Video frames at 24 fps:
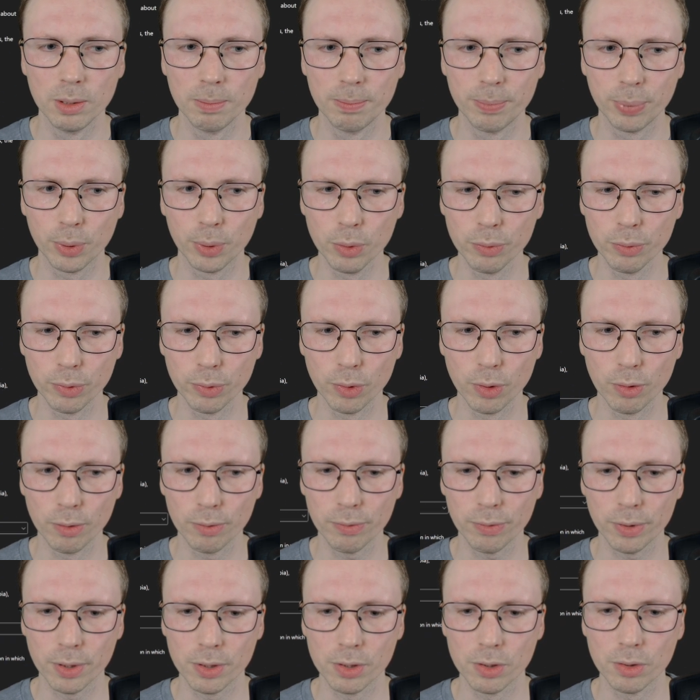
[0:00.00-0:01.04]
Prüfung
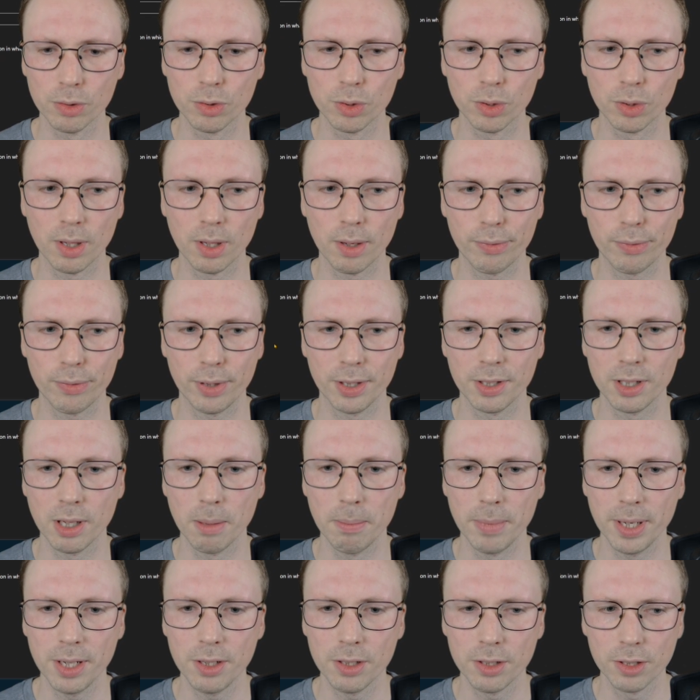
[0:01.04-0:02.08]
von so einer
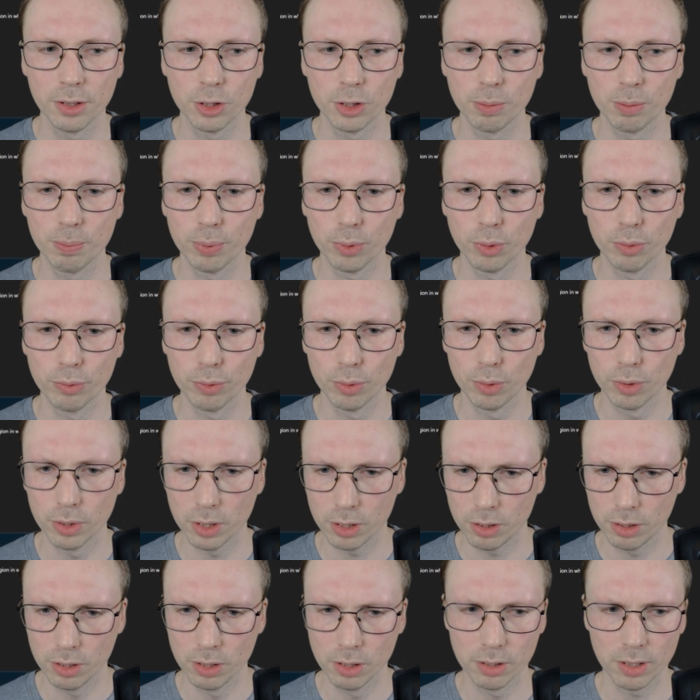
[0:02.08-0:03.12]
Fundamentals-Prüfung
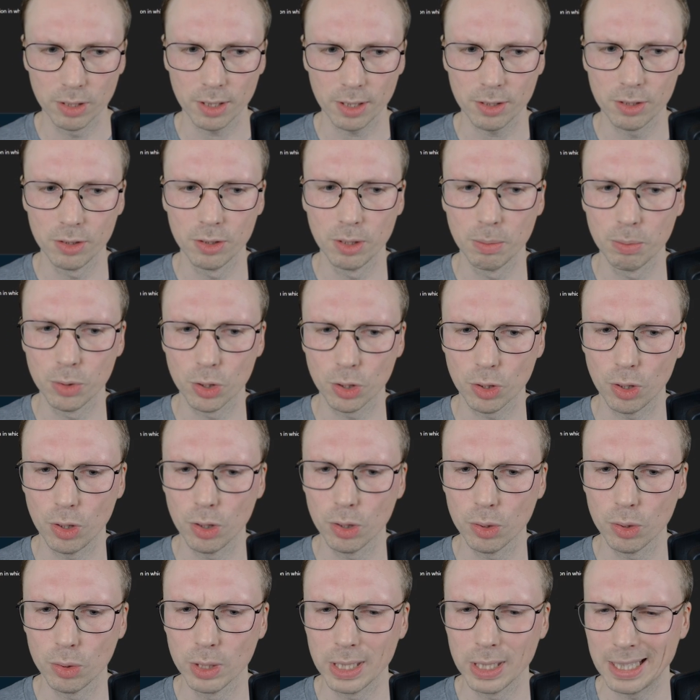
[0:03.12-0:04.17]
jetzt hier 76 Euro.